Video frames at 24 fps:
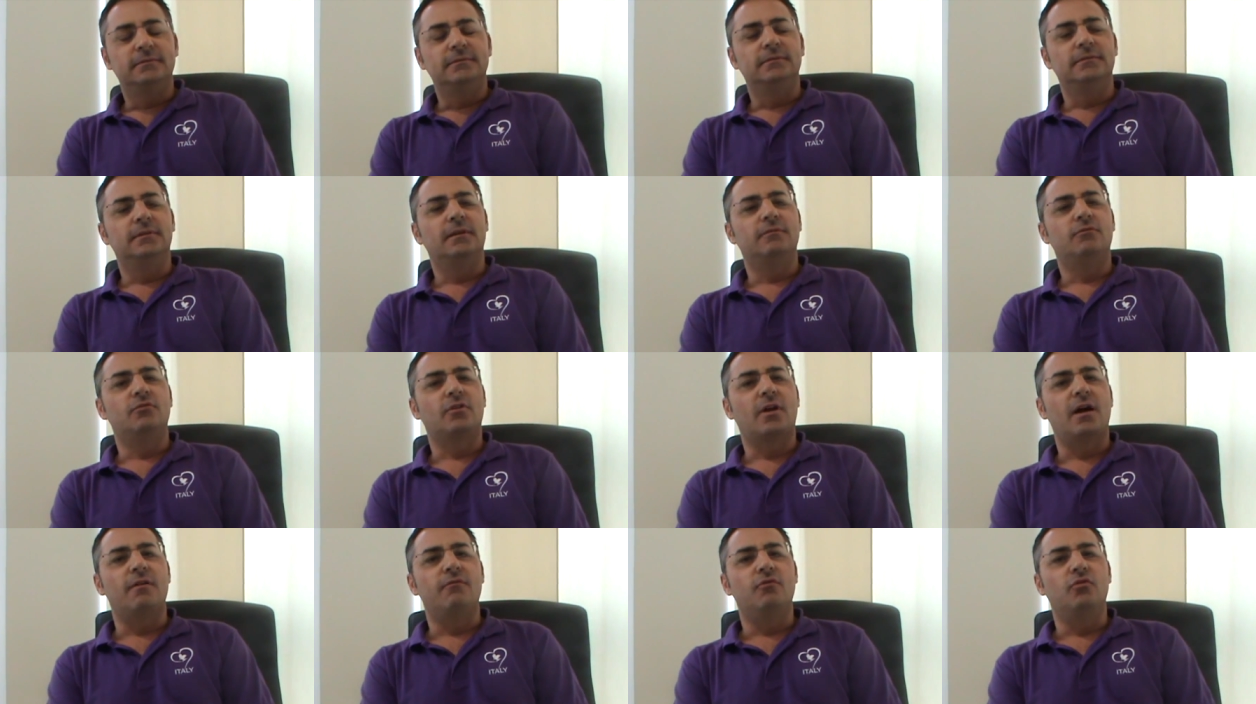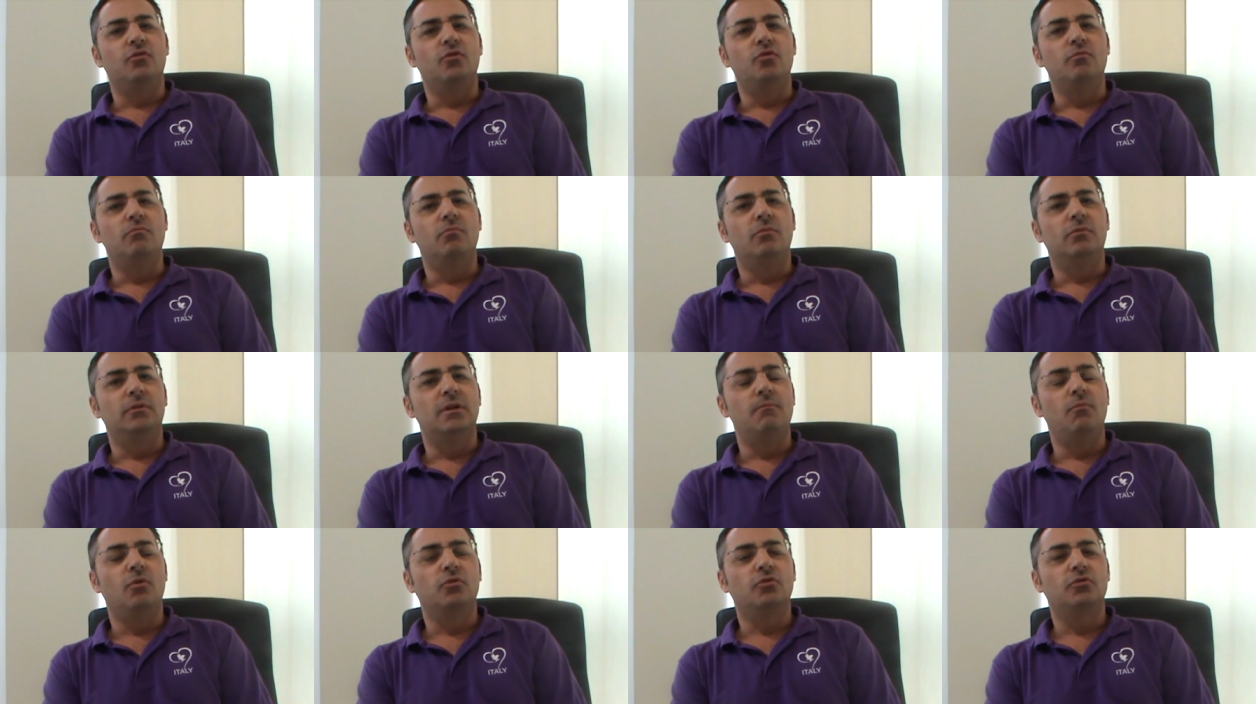lavoravo un,
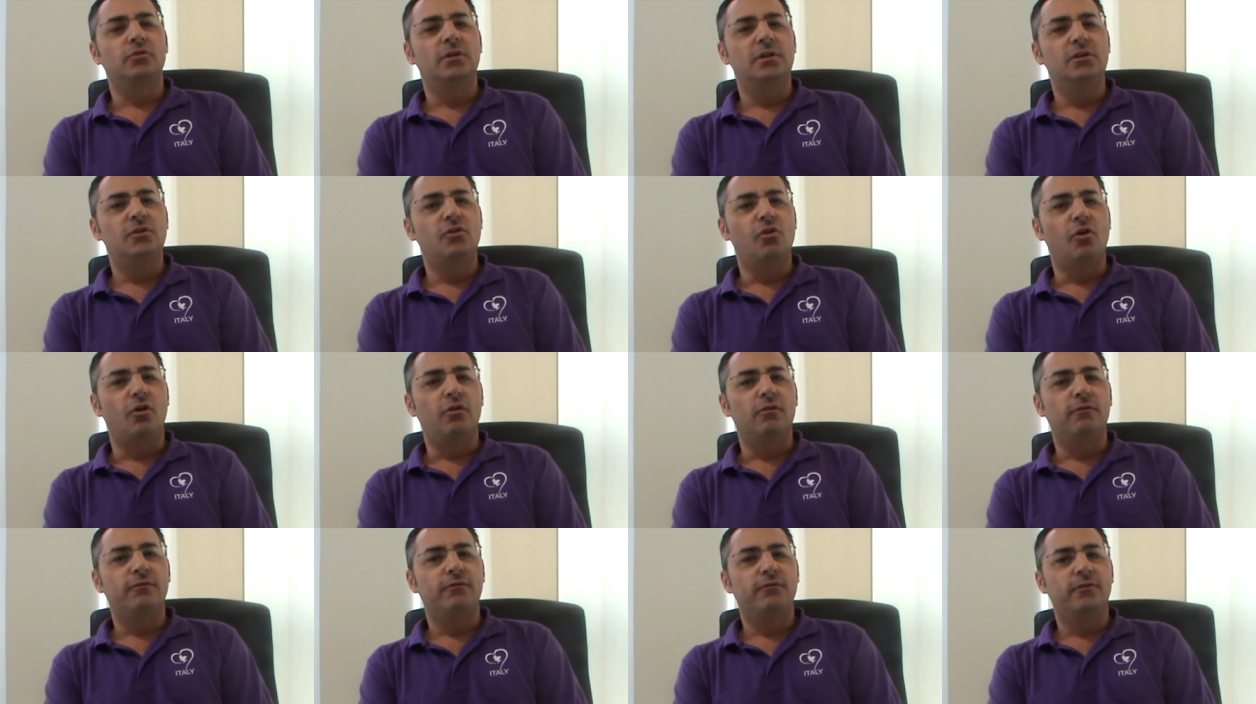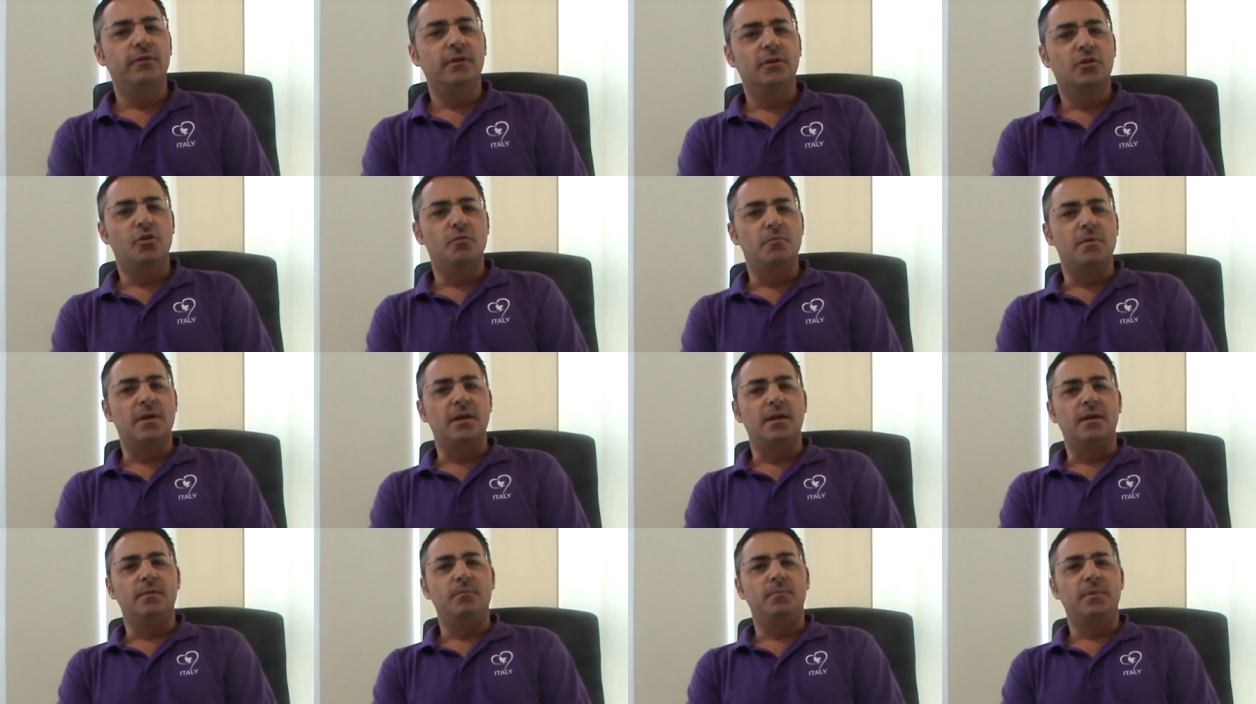nel mondo del golf
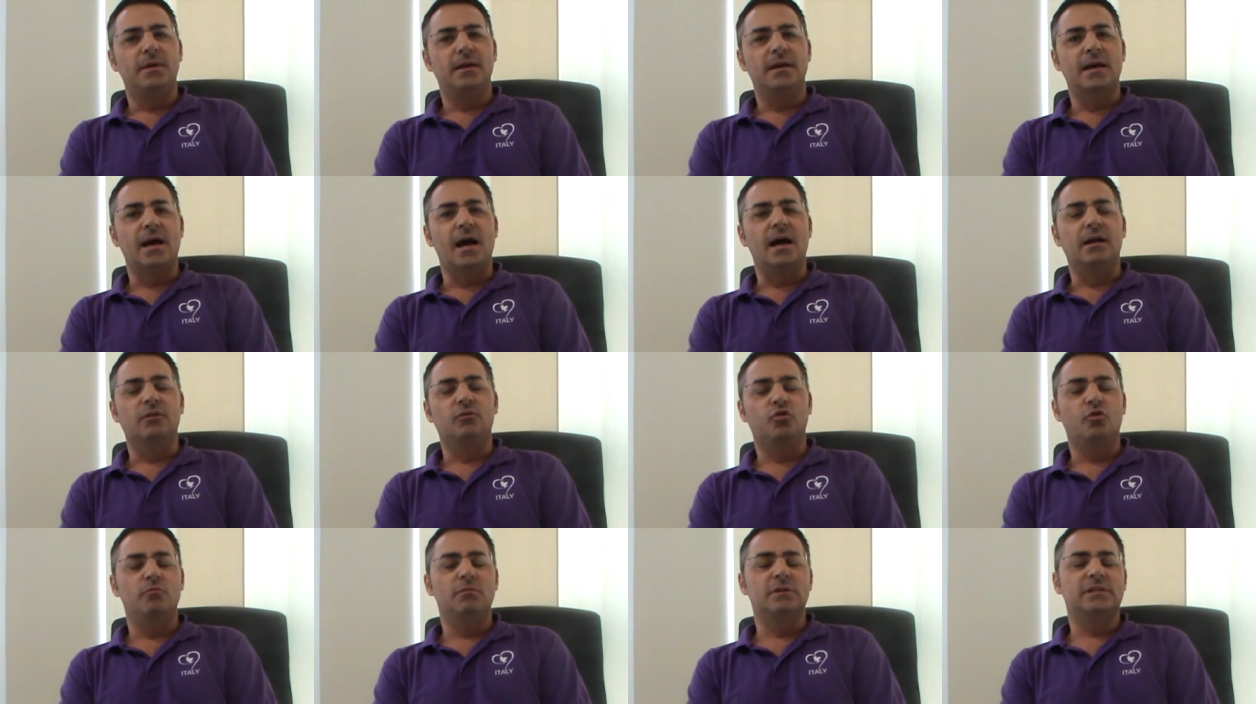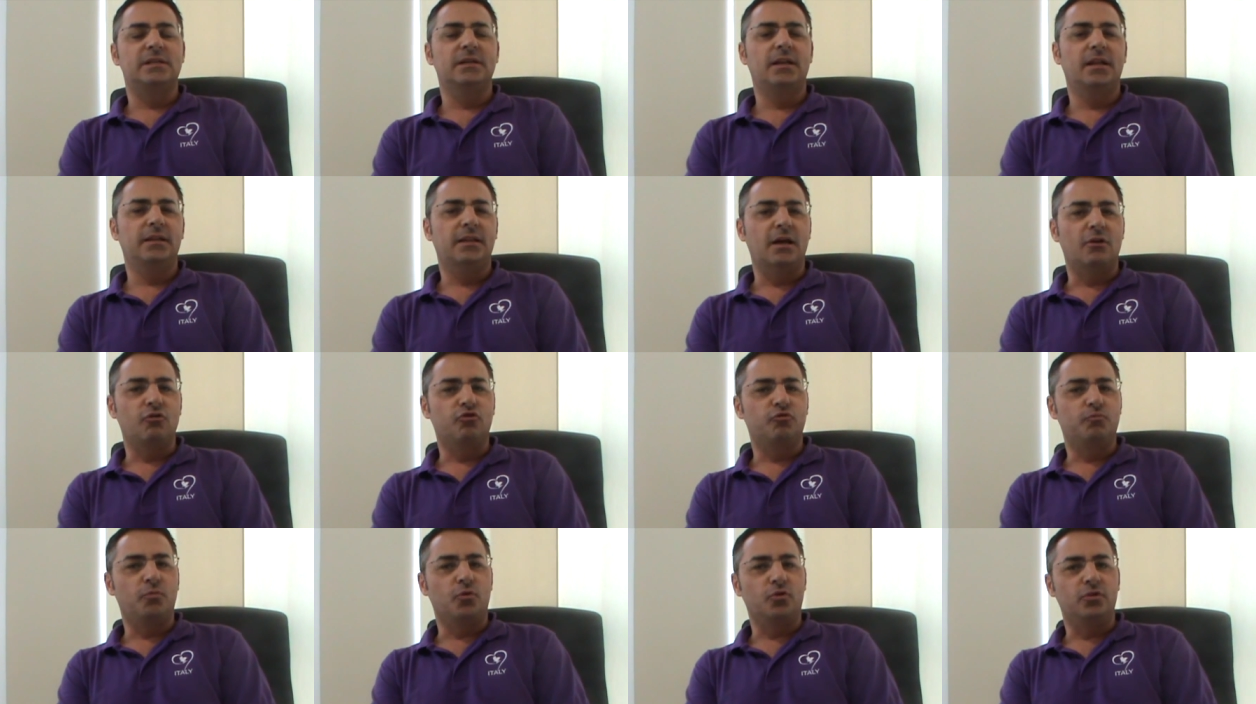come impiegato, come
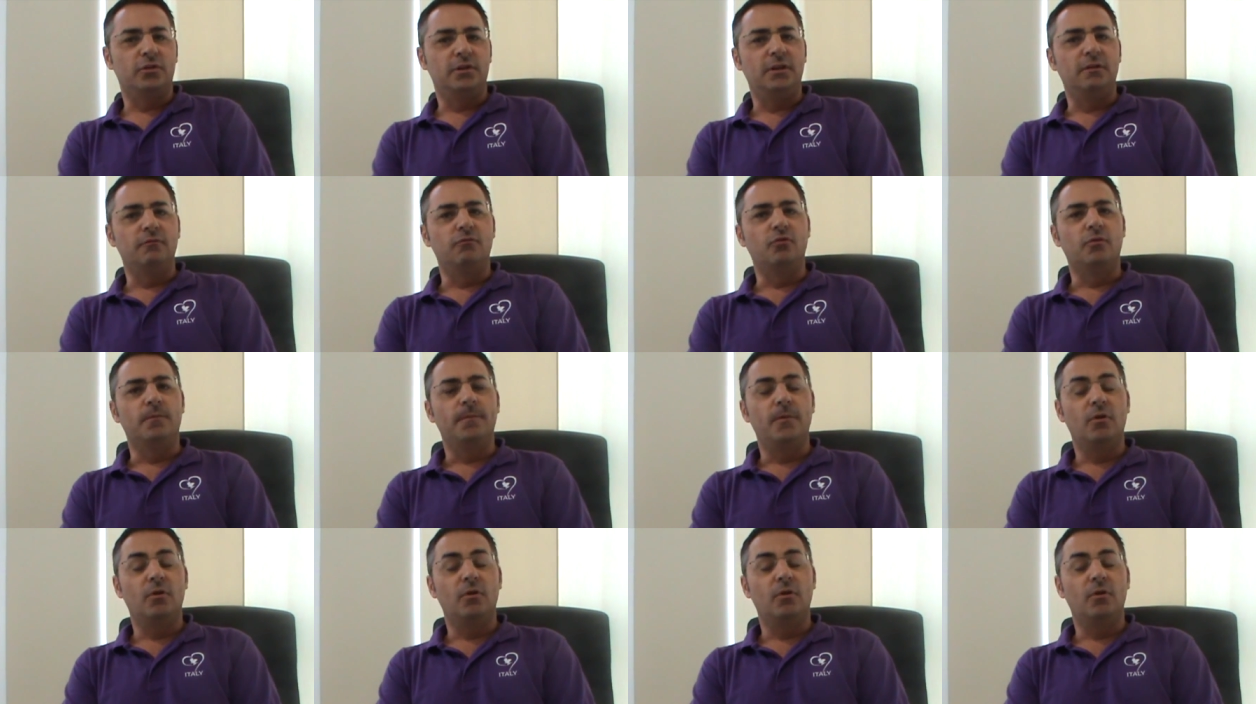segretario sportivo.